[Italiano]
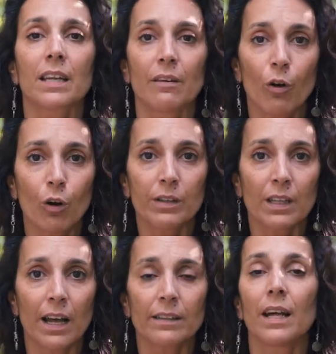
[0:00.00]

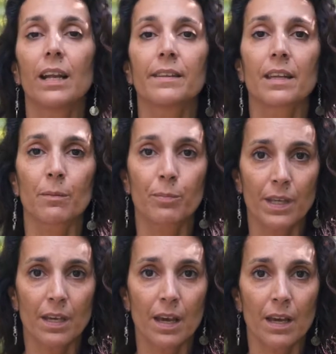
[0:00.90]
travolta dalle
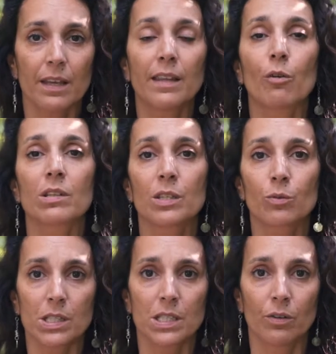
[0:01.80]
terapie e da una
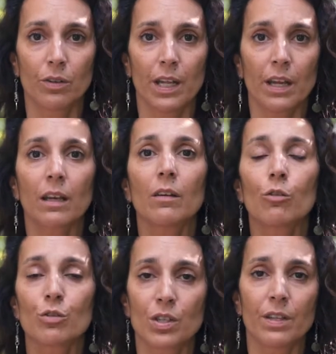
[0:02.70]
situazione
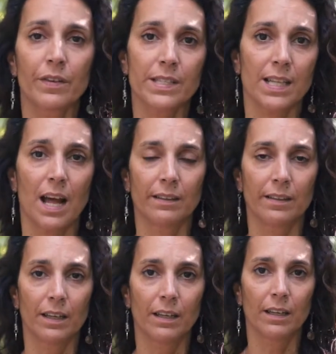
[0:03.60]
così devastante.